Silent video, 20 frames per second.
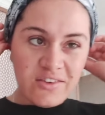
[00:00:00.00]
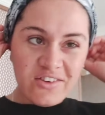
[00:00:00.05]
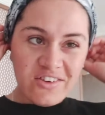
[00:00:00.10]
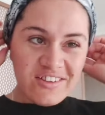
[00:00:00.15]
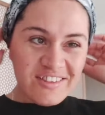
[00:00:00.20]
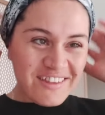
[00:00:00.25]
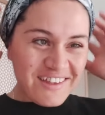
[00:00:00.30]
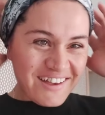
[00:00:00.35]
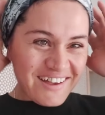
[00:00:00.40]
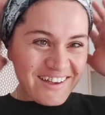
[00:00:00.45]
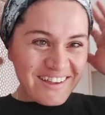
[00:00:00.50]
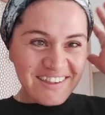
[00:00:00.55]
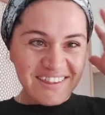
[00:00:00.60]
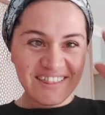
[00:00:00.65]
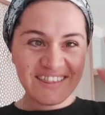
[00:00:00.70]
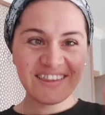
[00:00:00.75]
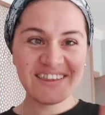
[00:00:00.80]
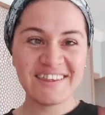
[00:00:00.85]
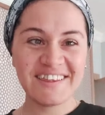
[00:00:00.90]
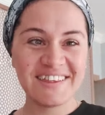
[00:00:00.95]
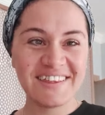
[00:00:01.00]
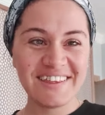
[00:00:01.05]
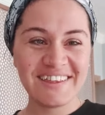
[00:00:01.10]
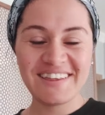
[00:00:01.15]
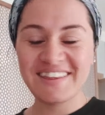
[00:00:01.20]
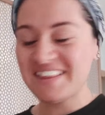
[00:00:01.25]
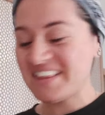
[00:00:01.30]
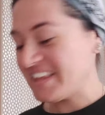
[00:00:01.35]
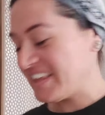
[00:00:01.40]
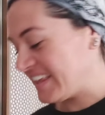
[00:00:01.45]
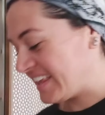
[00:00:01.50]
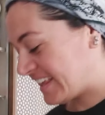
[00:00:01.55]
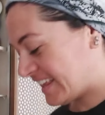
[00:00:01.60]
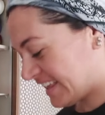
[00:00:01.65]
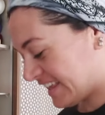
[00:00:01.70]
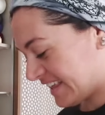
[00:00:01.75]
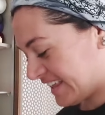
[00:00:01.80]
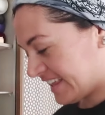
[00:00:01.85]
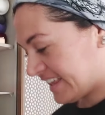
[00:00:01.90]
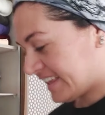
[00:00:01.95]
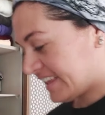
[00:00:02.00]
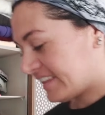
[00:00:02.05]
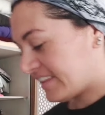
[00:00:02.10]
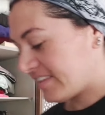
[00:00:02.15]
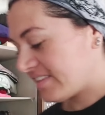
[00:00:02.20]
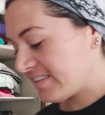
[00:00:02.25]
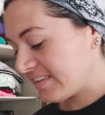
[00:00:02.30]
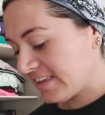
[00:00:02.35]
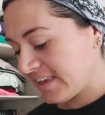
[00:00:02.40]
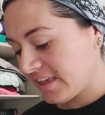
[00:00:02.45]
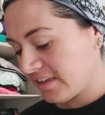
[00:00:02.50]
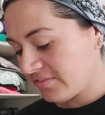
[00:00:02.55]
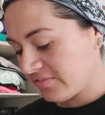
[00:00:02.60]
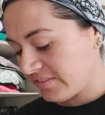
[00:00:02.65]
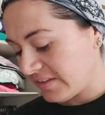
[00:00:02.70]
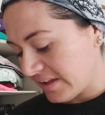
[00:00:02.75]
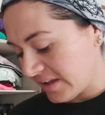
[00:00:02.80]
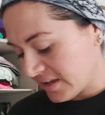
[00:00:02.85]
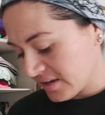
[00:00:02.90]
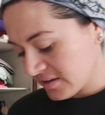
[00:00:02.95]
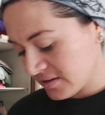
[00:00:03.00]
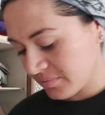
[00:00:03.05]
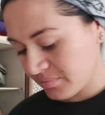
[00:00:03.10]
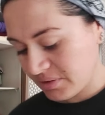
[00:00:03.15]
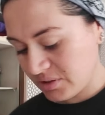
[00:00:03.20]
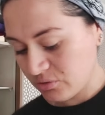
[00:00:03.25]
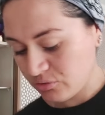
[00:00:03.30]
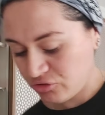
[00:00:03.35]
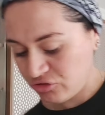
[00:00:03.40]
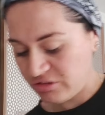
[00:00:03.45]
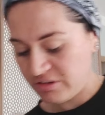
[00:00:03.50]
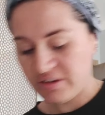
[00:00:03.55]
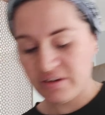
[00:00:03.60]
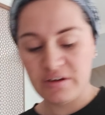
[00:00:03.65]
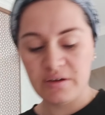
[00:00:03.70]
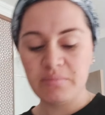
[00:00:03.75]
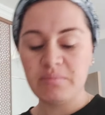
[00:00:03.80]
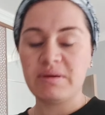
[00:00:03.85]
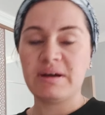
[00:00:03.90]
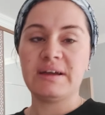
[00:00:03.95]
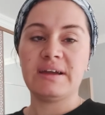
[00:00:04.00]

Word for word: Günaydın. Nasıl keyifler minnoşlarım?